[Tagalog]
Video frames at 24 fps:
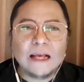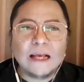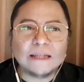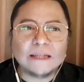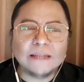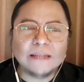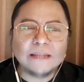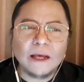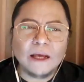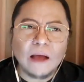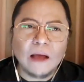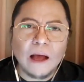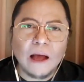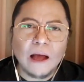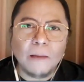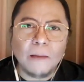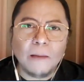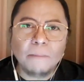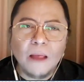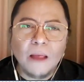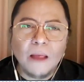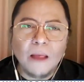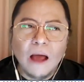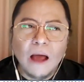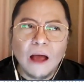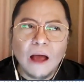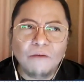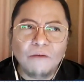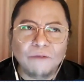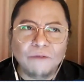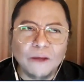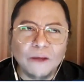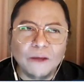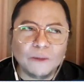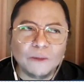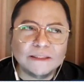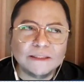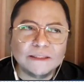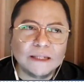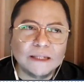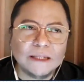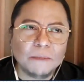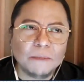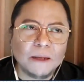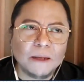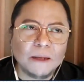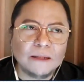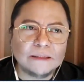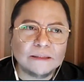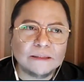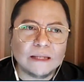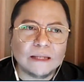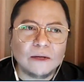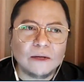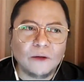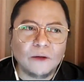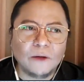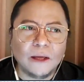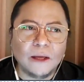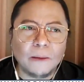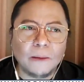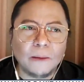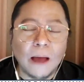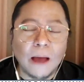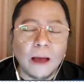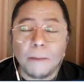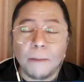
Kasi um, ang frequency naman is ano eh,